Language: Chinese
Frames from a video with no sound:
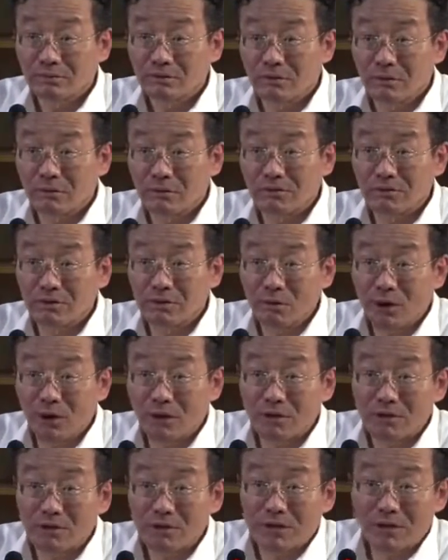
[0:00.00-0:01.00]
我们这个外
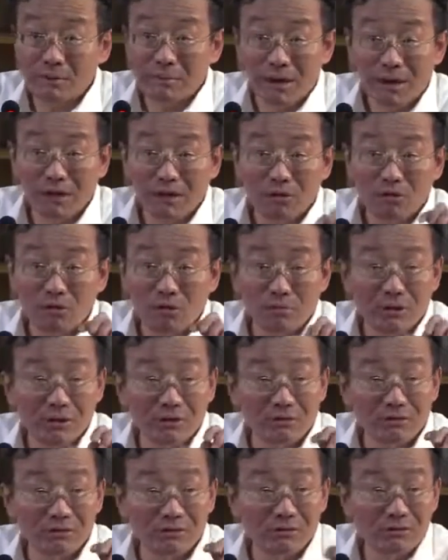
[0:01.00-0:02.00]
汇现在每一个公
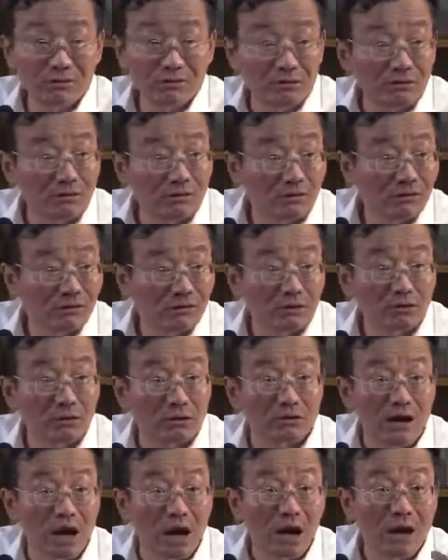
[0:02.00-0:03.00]
民。这有
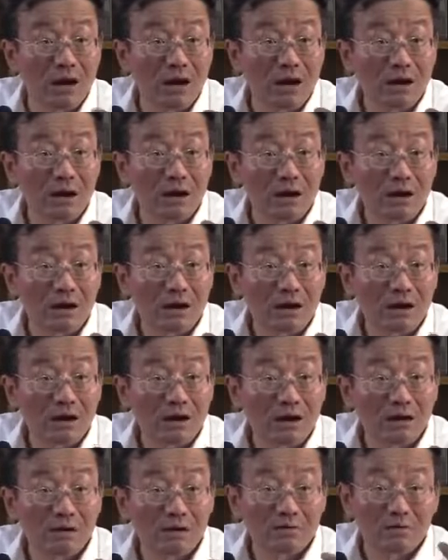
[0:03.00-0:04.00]
多少？
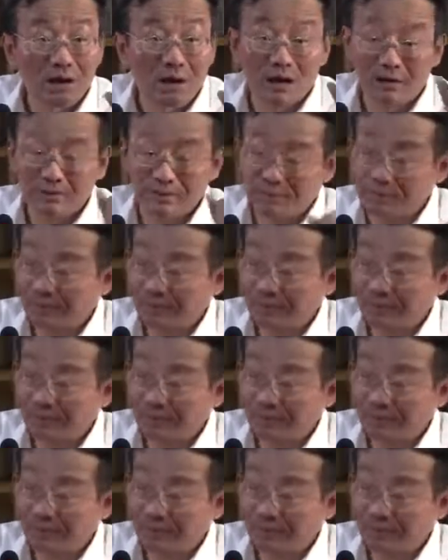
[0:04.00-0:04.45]
五万。万。